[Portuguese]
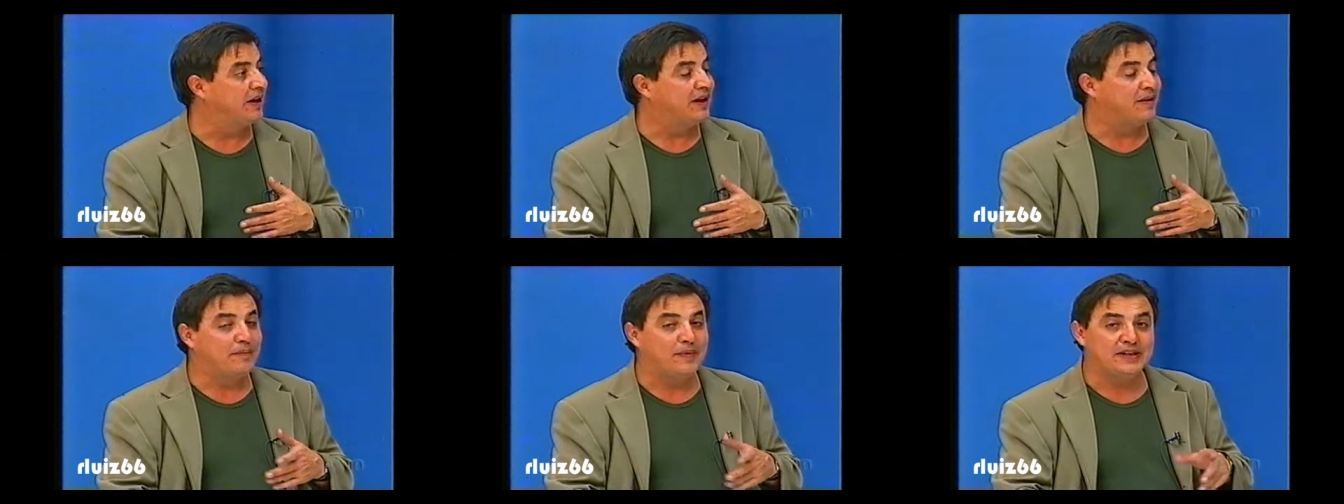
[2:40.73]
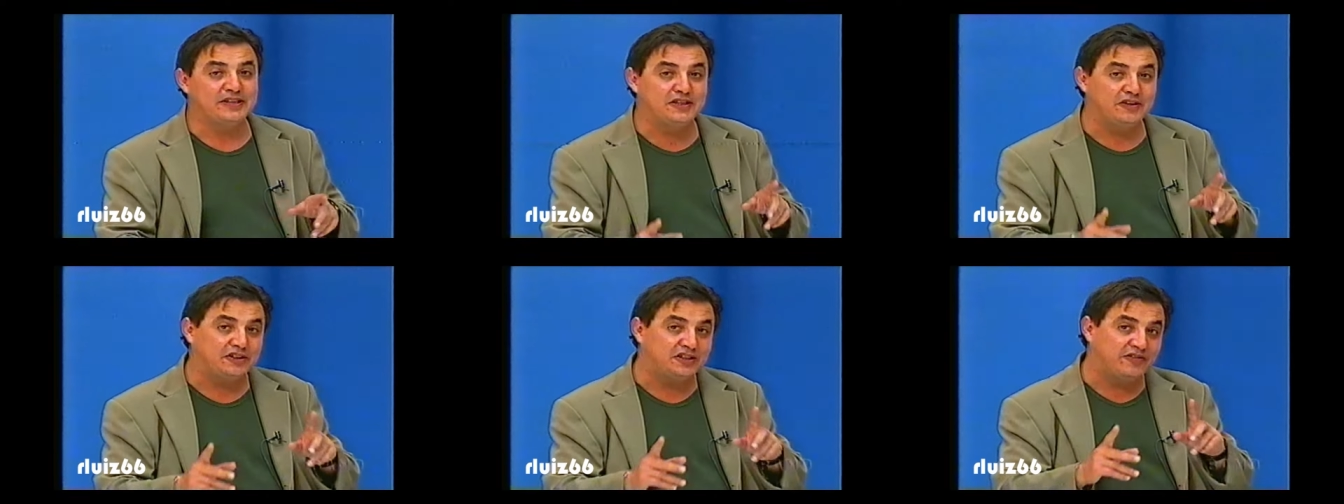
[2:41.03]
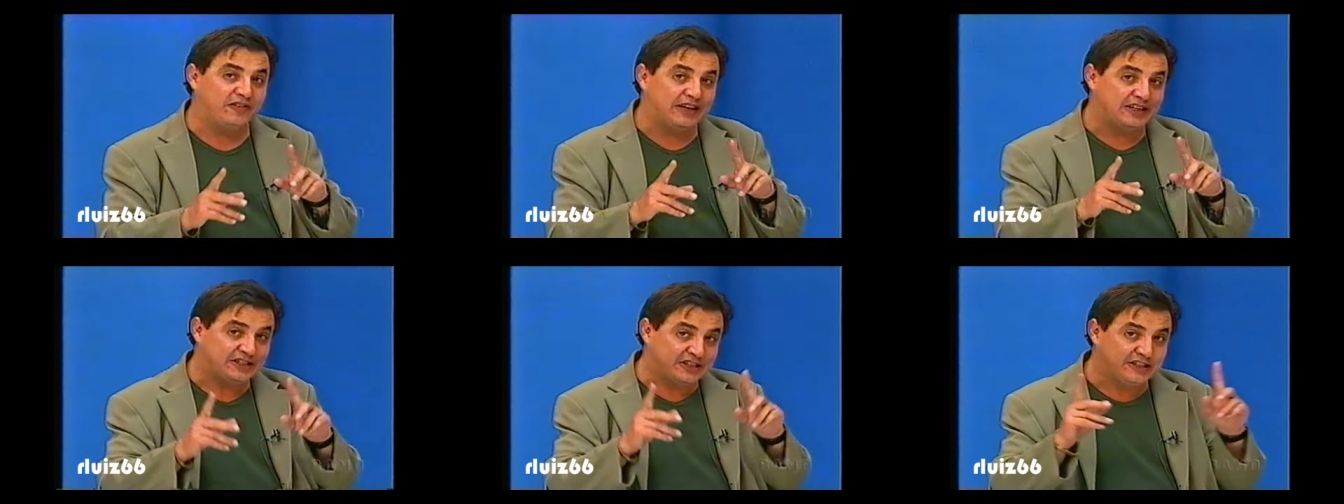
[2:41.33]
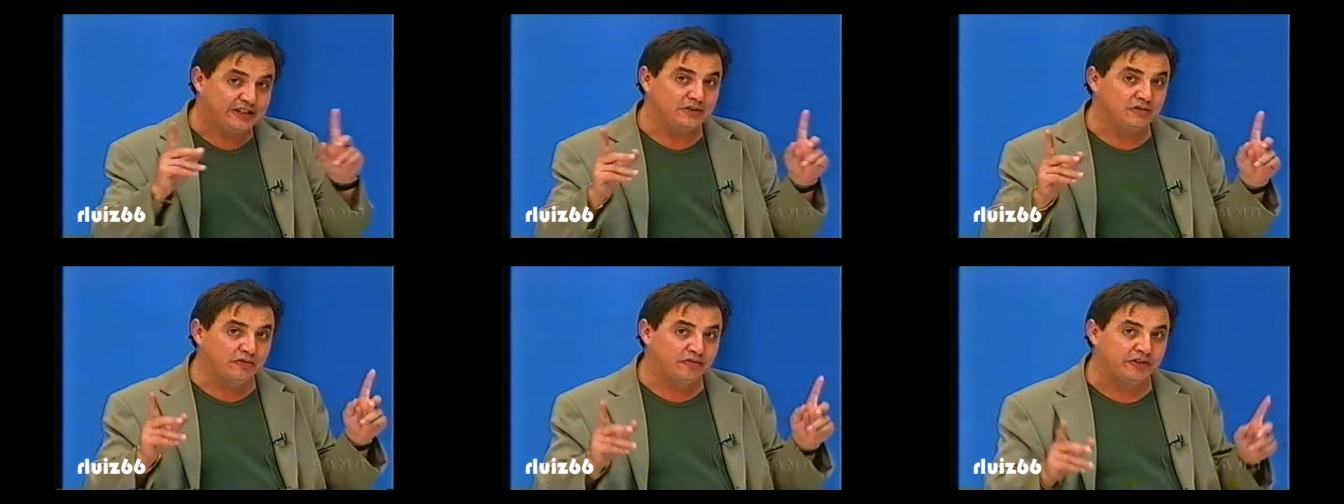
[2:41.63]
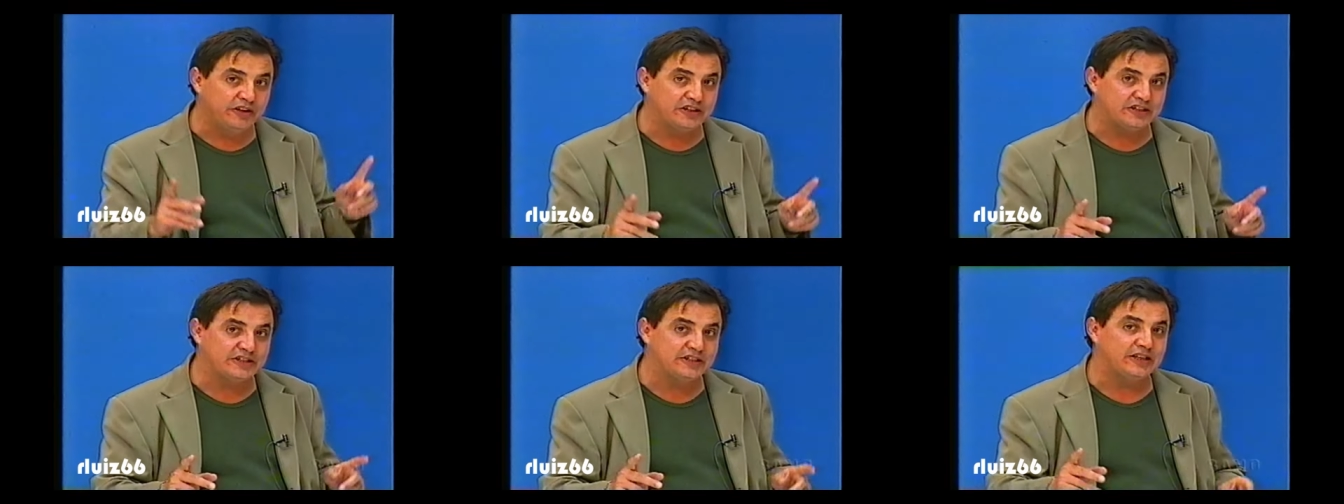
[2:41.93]
Mas se tivesse sido
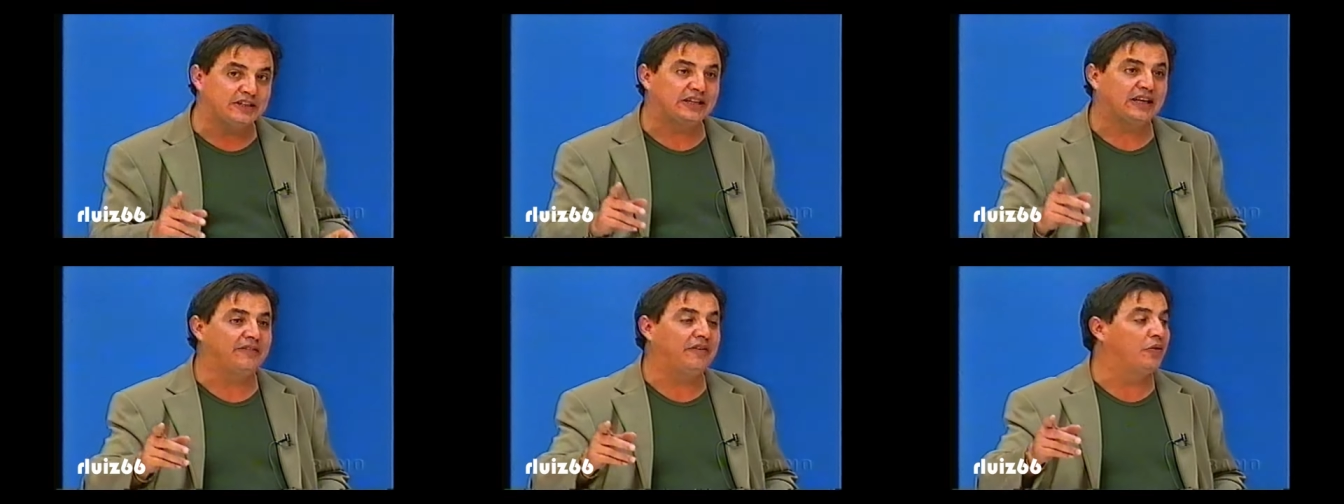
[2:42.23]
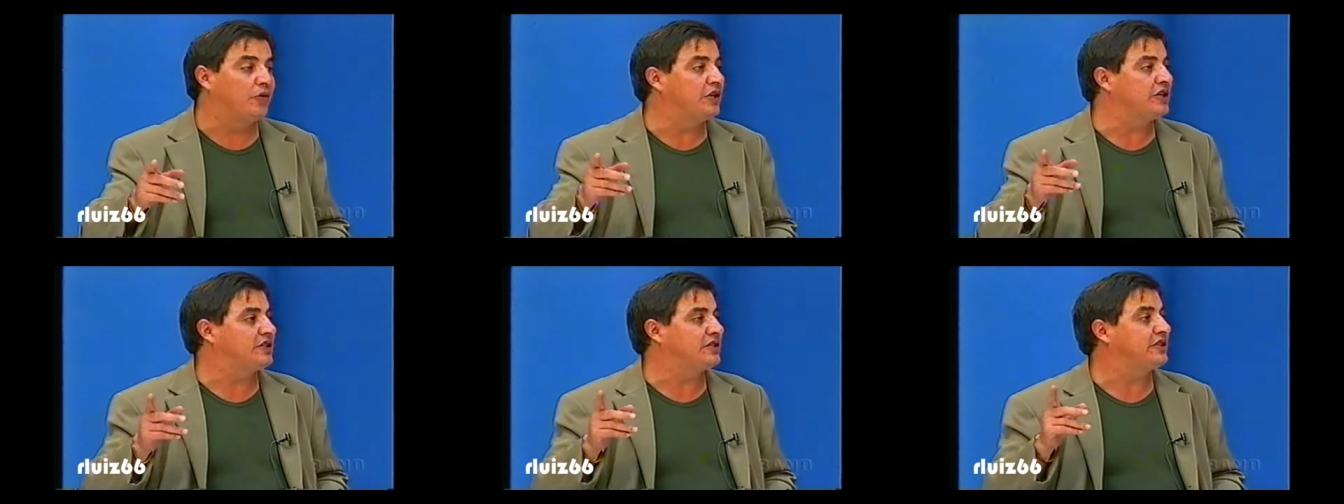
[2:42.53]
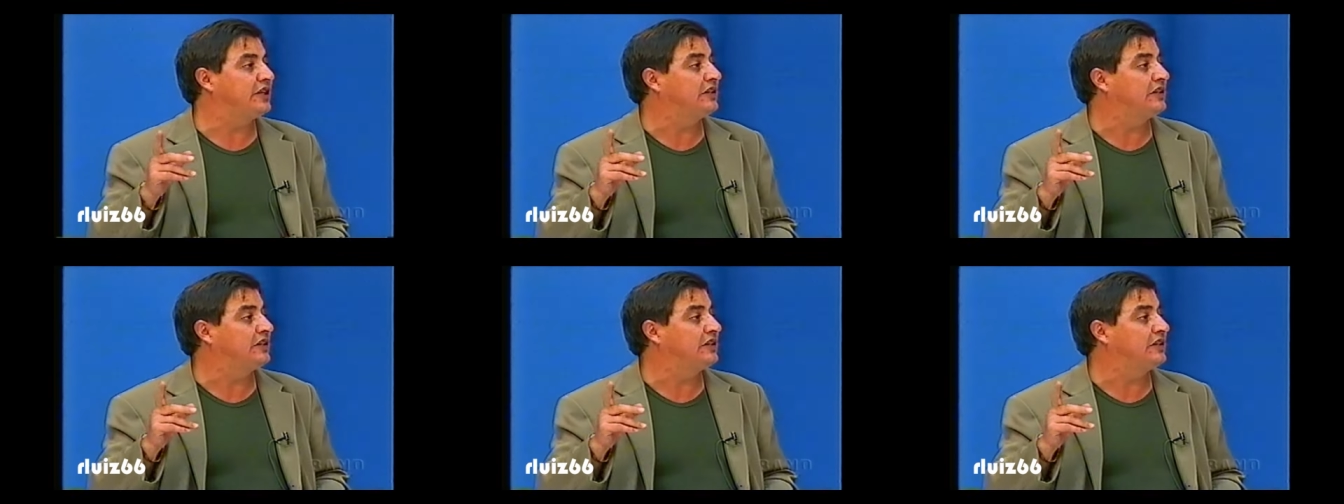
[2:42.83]
vice, a gente estava hoje